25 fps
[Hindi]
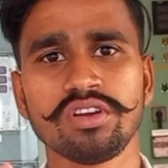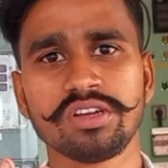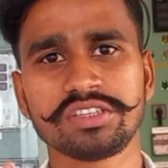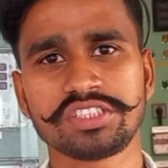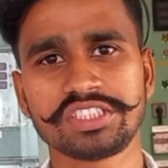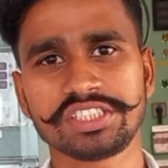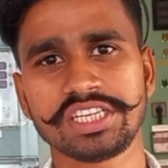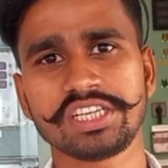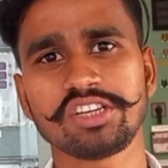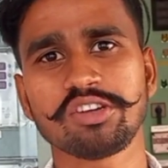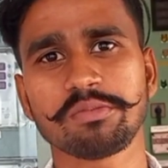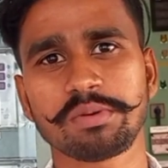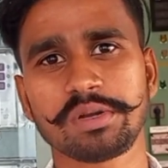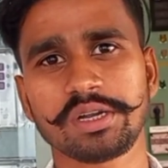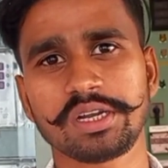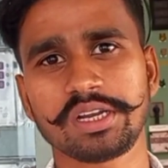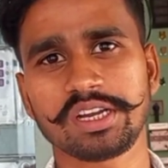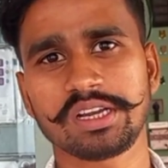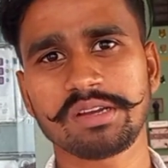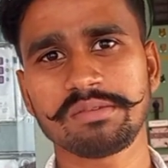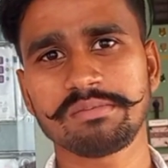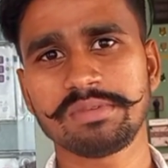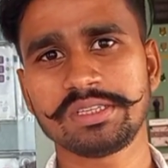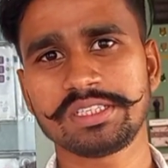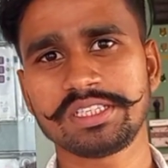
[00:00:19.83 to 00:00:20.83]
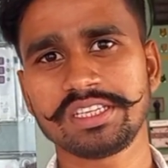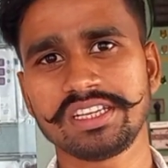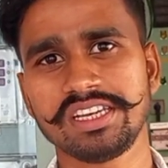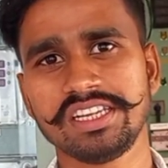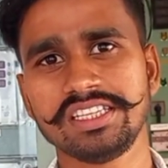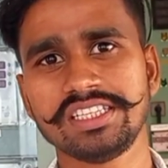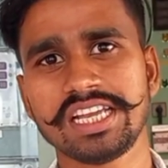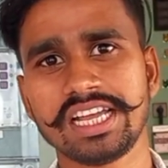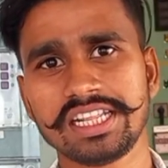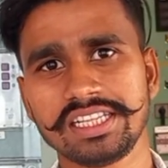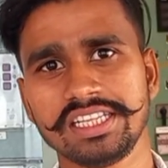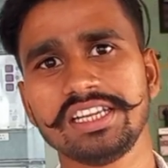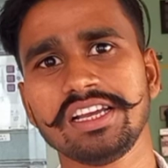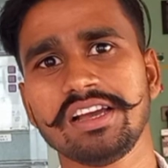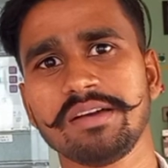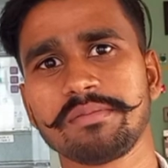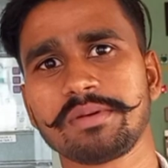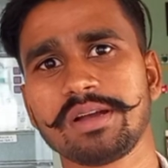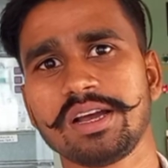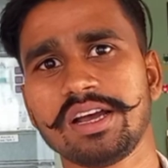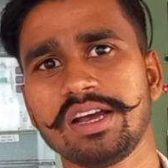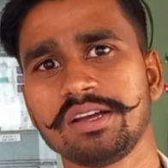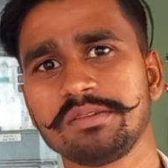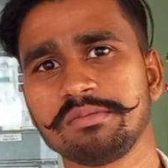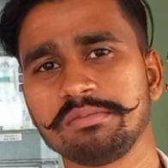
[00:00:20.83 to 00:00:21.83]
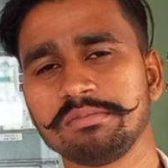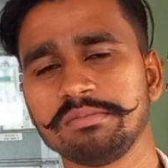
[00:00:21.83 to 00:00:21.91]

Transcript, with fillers: असिस्टेंट ऑपरेटर का बेसिकली ज़्यादा आपका